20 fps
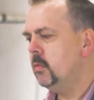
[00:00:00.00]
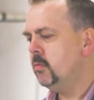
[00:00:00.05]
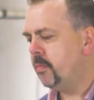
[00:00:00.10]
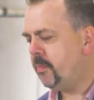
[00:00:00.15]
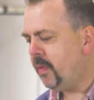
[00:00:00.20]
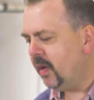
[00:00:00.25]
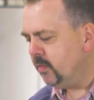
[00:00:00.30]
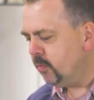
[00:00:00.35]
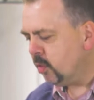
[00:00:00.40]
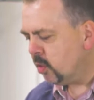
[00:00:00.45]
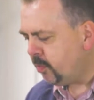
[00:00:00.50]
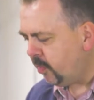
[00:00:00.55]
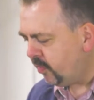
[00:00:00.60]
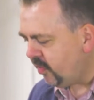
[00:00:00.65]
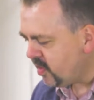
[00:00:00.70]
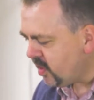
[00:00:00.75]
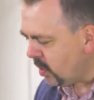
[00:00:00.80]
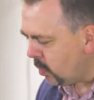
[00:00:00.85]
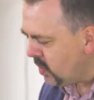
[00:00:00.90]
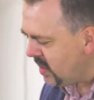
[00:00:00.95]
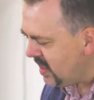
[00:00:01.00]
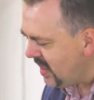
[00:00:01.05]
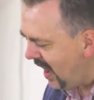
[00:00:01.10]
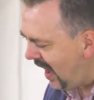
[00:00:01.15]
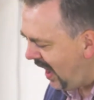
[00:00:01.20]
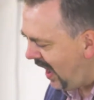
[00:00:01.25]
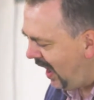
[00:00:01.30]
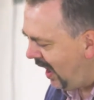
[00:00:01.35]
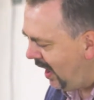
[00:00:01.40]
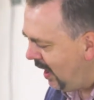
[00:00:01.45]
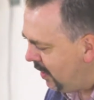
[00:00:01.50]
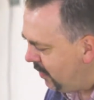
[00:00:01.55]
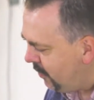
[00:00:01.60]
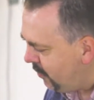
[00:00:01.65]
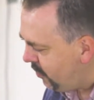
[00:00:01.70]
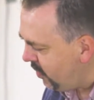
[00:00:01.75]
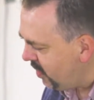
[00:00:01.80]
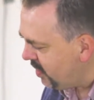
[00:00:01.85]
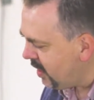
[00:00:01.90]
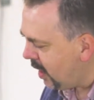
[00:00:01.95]
Bo Pan Bóg powiedział: Ja
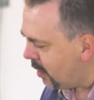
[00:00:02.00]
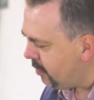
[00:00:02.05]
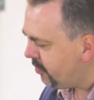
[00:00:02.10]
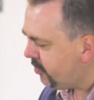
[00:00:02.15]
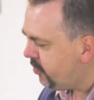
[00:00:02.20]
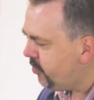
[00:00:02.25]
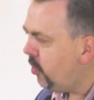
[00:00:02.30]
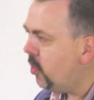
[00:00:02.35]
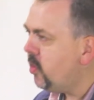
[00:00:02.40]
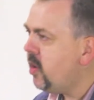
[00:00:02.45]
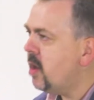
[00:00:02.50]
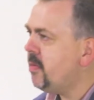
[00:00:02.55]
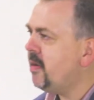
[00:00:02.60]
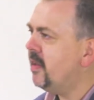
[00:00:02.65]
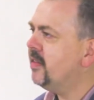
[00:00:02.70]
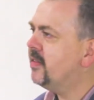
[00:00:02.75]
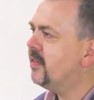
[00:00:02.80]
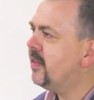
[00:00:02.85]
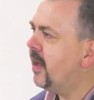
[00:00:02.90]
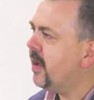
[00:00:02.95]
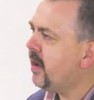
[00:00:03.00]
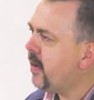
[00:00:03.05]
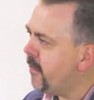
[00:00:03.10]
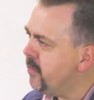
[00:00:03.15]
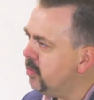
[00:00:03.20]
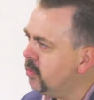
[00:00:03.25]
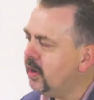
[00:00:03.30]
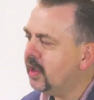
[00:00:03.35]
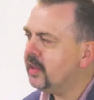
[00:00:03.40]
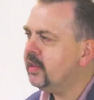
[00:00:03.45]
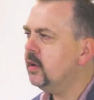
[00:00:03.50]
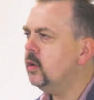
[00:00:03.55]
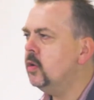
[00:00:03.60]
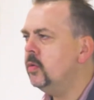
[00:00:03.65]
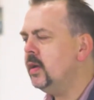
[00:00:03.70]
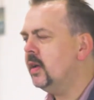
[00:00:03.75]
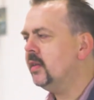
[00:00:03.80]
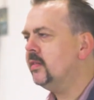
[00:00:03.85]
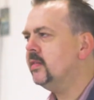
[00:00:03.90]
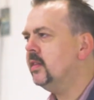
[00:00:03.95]
wydam w Twoje ręce króla
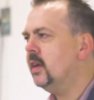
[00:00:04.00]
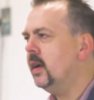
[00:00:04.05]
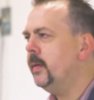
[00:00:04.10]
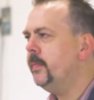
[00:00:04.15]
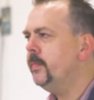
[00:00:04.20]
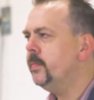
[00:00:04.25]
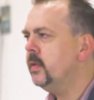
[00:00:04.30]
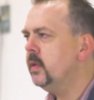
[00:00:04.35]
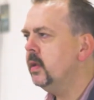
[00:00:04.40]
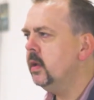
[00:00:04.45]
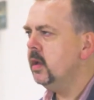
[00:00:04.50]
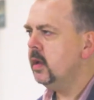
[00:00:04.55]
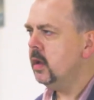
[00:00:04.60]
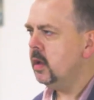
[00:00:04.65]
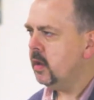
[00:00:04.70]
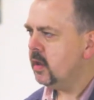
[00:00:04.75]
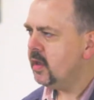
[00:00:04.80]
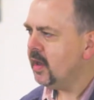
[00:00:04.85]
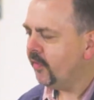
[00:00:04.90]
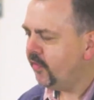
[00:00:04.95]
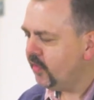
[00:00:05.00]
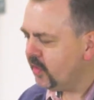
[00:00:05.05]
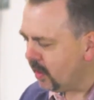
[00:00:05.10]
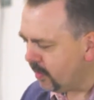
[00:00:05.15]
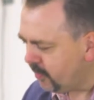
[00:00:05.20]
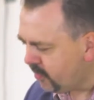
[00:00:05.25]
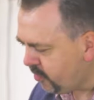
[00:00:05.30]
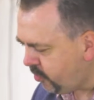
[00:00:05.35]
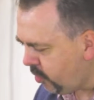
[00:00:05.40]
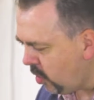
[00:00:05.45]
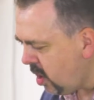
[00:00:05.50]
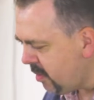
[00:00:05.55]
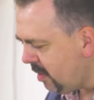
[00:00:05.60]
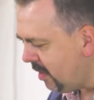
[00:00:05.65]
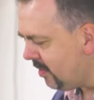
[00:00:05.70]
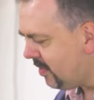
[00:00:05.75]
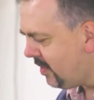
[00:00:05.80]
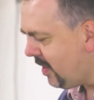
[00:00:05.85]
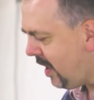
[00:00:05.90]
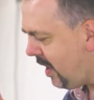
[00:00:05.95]
tego miasta, ja wydam w Twoje
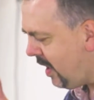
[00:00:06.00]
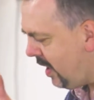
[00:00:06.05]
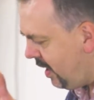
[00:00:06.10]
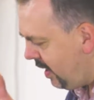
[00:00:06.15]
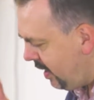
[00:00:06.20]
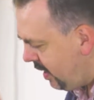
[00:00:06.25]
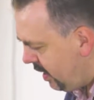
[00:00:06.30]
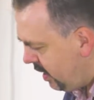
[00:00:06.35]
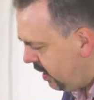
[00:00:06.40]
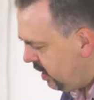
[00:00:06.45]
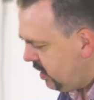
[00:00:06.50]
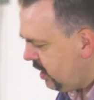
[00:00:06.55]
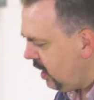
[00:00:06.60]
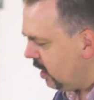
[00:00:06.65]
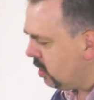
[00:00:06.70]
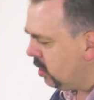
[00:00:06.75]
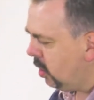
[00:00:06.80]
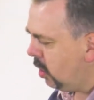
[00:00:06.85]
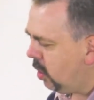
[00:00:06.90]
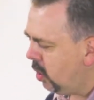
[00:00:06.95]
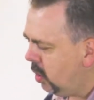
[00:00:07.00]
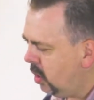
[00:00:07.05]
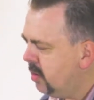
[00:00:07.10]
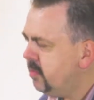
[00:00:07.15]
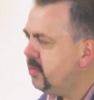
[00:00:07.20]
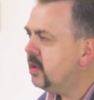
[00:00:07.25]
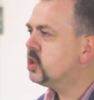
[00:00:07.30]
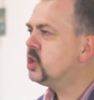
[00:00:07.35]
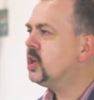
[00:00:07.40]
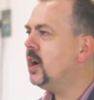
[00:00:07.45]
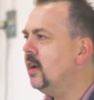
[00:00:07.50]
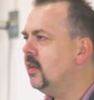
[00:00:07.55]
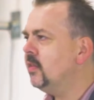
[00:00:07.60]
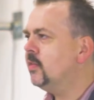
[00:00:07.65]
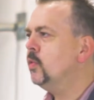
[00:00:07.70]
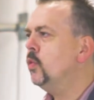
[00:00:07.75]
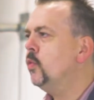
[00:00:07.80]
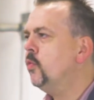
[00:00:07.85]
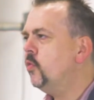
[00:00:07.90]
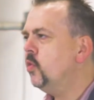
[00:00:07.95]
ręce jego
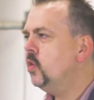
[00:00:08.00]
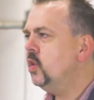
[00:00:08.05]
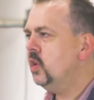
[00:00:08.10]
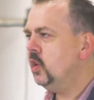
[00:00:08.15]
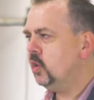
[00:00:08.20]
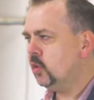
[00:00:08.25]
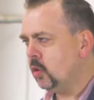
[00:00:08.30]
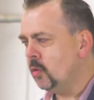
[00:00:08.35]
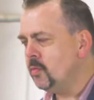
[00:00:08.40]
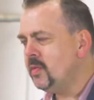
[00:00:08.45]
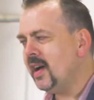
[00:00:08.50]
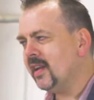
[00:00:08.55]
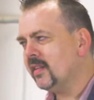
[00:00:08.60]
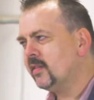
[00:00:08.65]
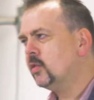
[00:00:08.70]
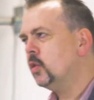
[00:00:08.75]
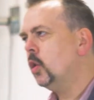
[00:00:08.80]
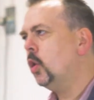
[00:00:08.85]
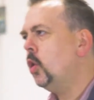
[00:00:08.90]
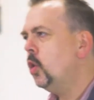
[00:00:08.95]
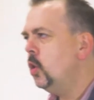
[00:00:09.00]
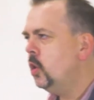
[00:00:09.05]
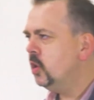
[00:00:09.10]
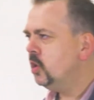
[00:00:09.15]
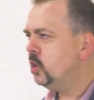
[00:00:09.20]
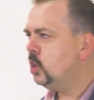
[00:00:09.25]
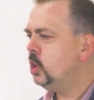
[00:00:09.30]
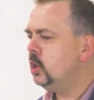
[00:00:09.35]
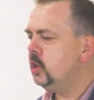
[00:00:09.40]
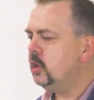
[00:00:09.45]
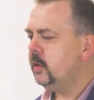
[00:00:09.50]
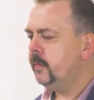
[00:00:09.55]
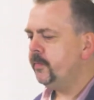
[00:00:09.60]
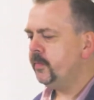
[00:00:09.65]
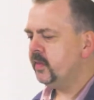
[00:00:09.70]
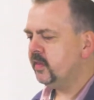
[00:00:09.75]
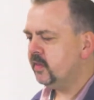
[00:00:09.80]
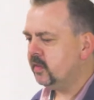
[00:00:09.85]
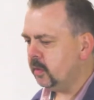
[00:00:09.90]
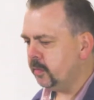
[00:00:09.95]
mieszkańców, to miasto Ty
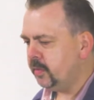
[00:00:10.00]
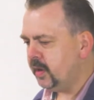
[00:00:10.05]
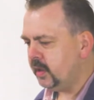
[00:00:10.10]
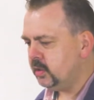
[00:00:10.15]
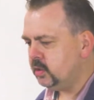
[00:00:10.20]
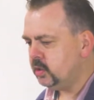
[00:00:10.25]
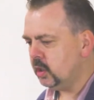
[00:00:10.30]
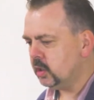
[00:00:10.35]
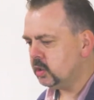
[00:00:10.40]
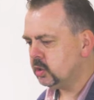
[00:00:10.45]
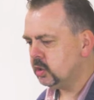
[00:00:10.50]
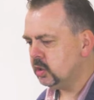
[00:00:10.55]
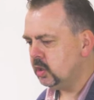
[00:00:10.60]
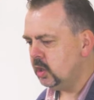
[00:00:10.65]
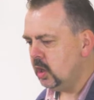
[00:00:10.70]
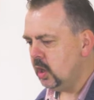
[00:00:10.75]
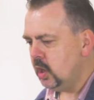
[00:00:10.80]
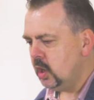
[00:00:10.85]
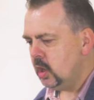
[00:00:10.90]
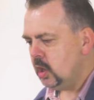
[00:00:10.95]
zdobędziesz.